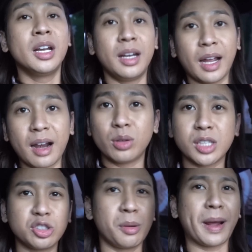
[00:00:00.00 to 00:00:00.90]
ini kan aku
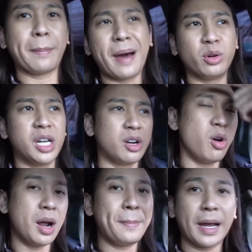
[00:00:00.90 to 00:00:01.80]
sekarang cuma pakai powder
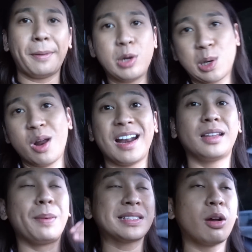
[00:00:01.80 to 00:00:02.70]
doang pakai powder doang
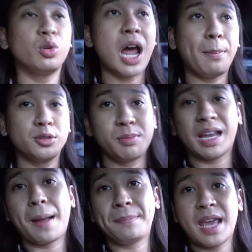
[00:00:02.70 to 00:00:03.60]
nanti pas aku udah hapus
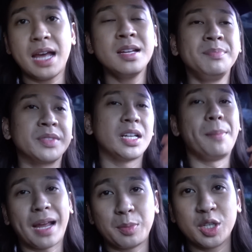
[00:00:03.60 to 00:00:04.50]
makeupnya nggak
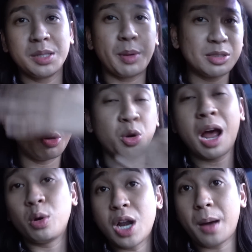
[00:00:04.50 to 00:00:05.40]
makeup juga sih pas aku,
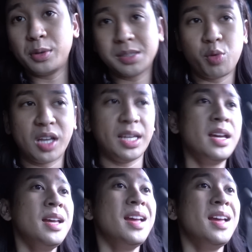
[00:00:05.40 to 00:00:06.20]
aku udah hapus semuanya